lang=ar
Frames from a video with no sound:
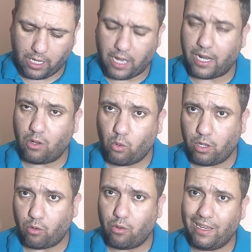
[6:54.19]

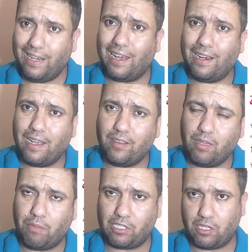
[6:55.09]
اغويرو الى نادي
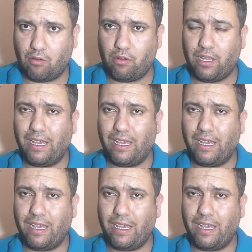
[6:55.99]
برشلونه